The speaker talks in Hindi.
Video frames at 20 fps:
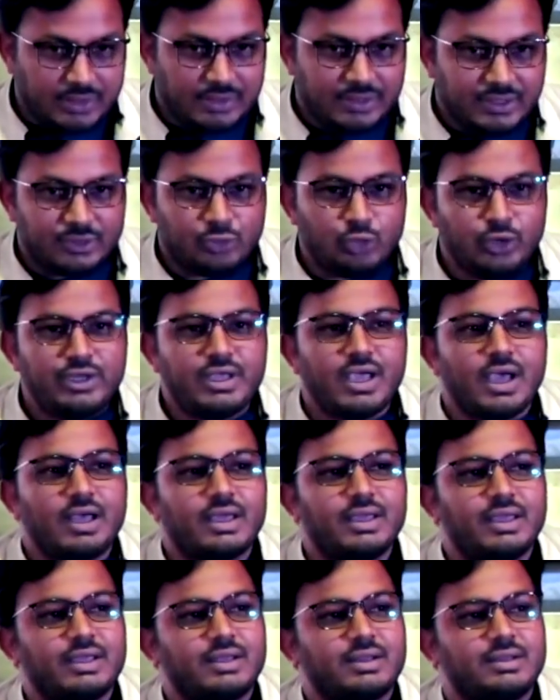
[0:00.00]
ये दुनिया
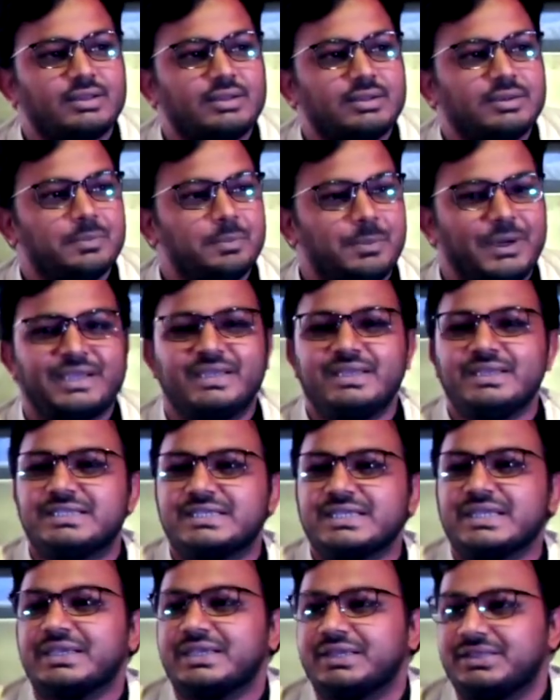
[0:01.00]
एक
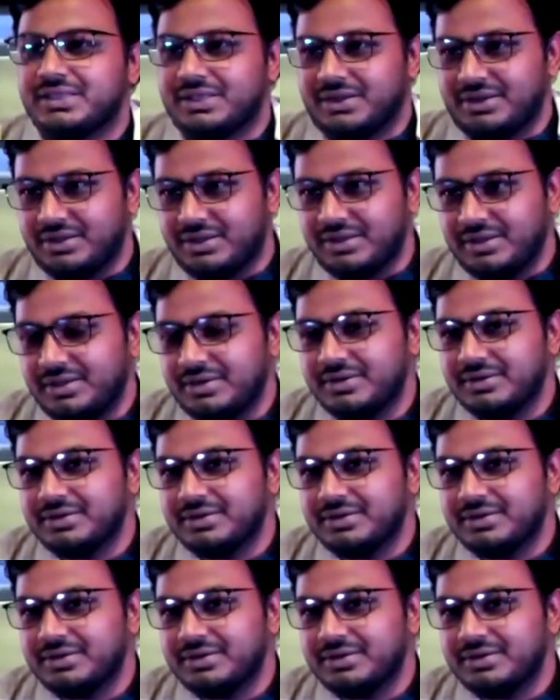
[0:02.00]
बगीचे की तरह है